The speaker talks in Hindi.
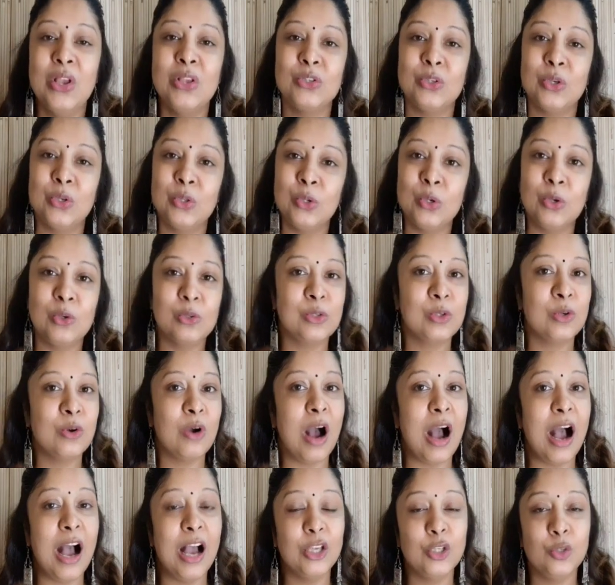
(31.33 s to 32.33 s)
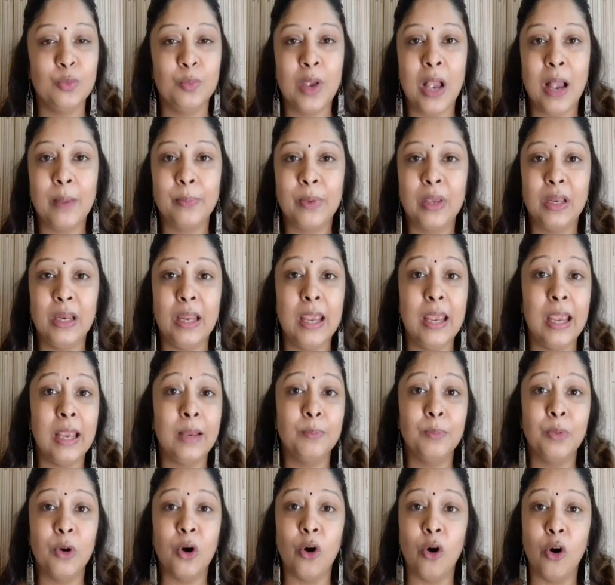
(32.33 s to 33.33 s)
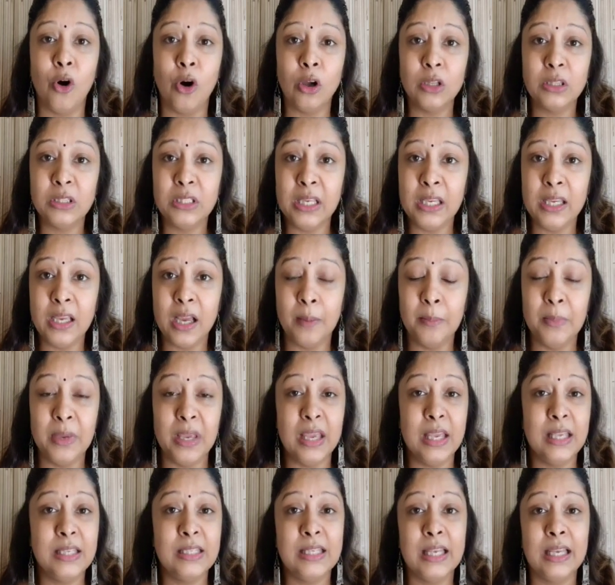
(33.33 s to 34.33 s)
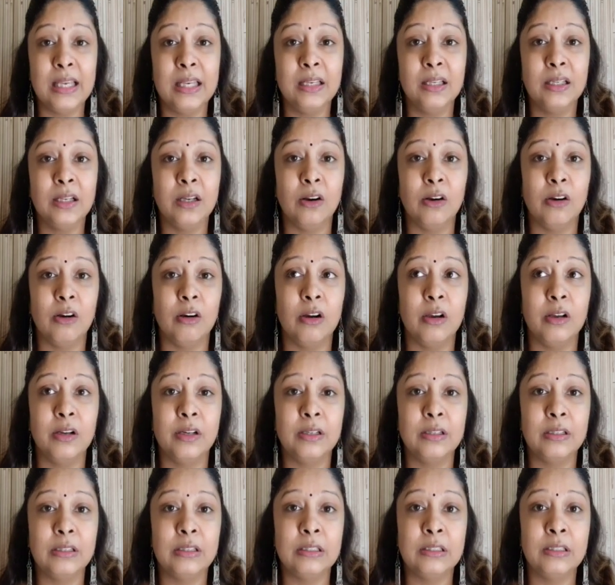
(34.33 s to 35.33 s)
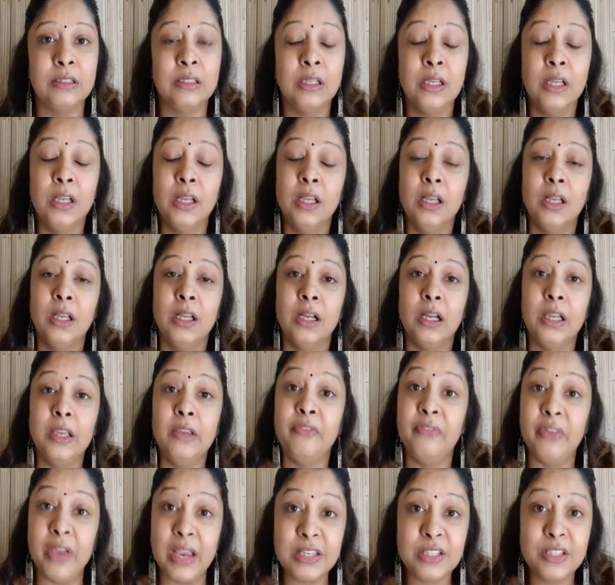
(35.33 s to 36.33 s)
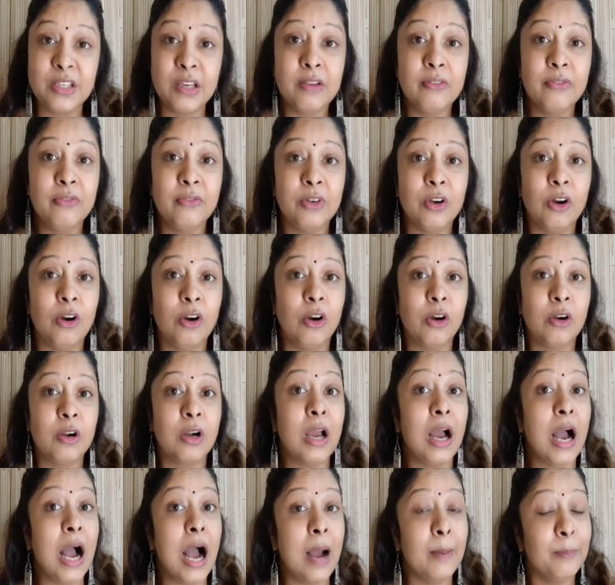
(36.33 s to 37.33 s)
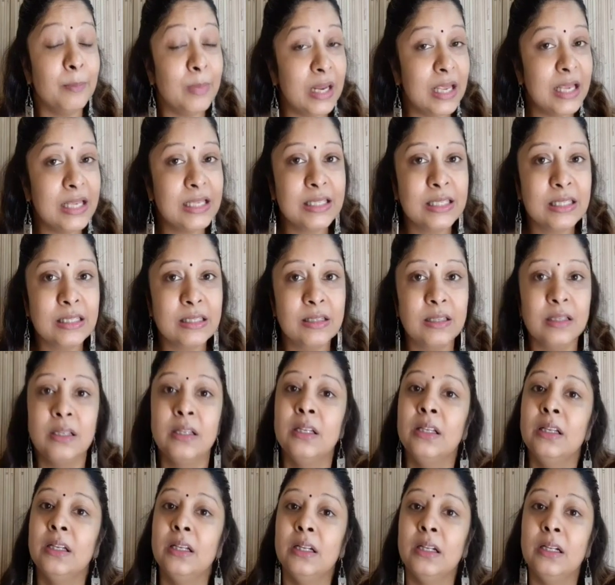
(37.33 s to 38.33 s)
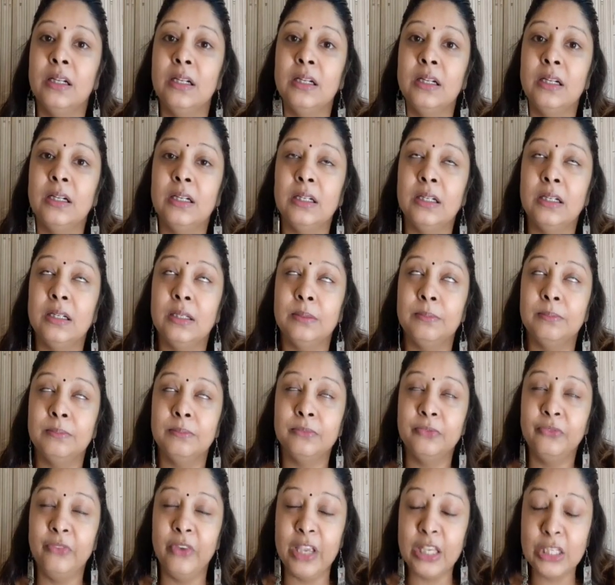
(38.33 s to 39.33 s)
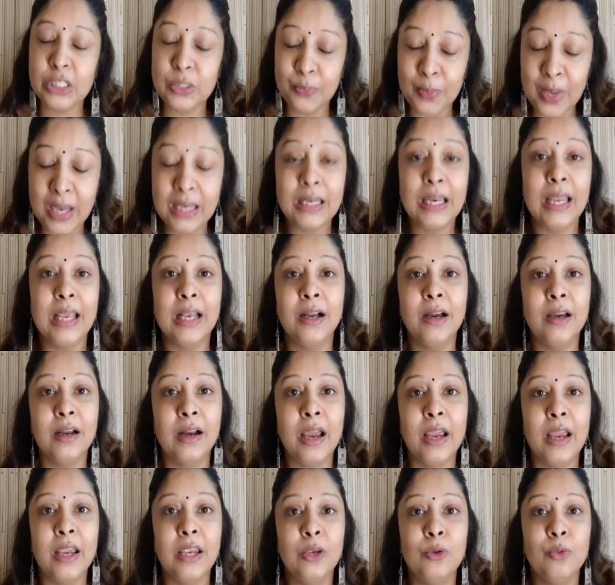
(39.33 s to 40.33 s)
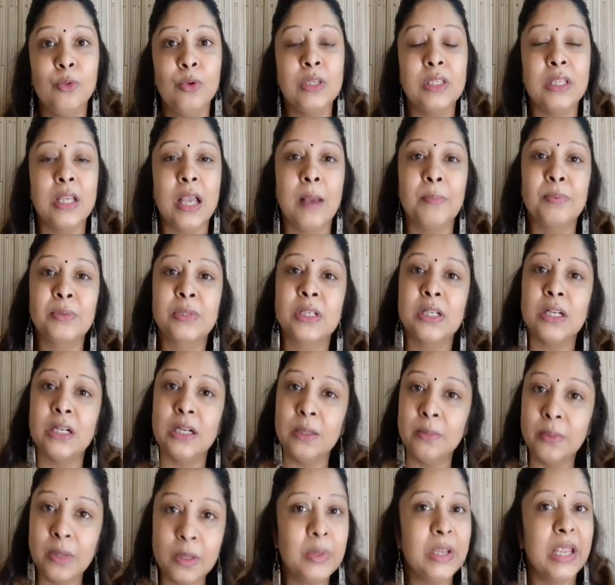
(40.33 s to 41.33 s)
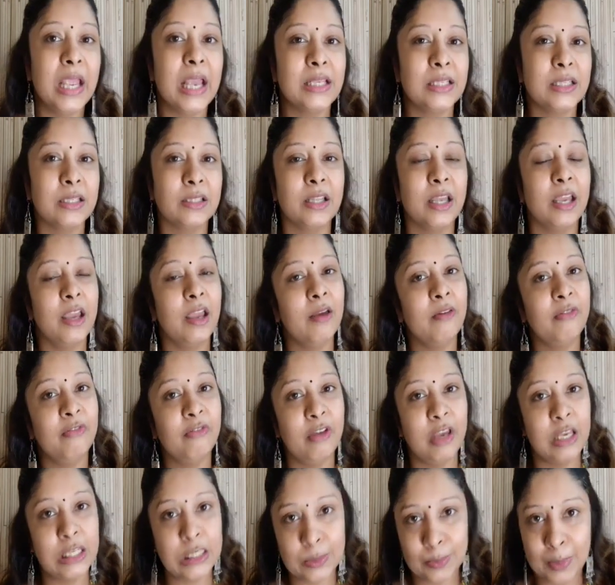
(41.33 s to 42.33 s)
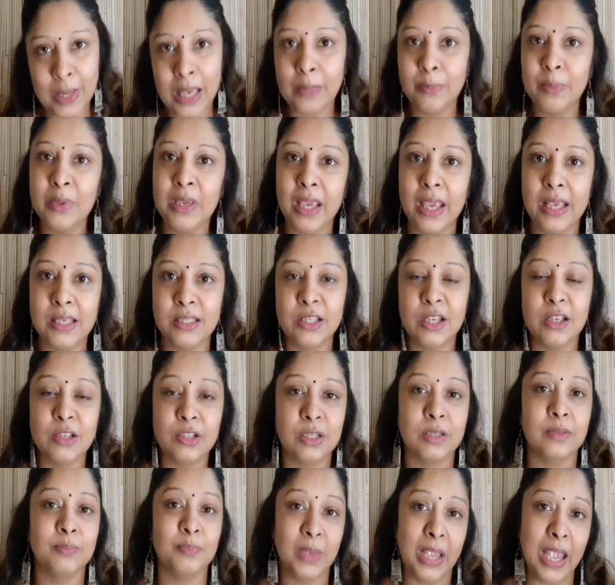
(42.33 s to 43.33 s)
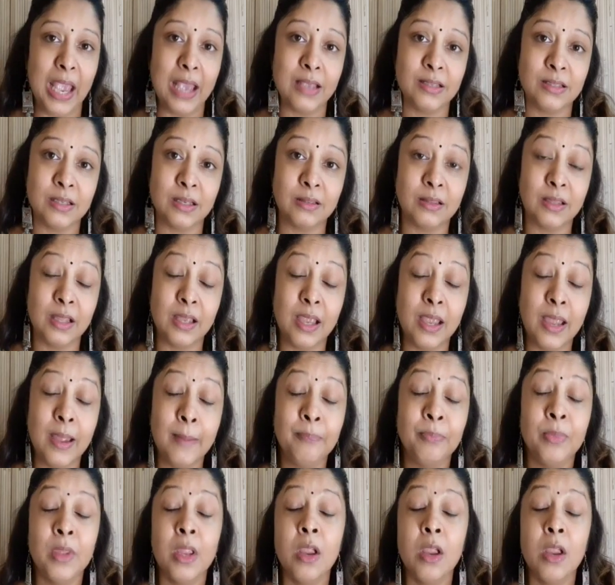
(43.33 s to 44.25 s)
सो so, दोस्तों आज मैं आपके लिए एक बहुत ही अमेजिंग और इफेक्टिव और हार्मलेस फेस पैक लेकर आई हूँ इसे आप स्कर्बर भी कह सकते हैं फेस पैक भी कह सकते हैं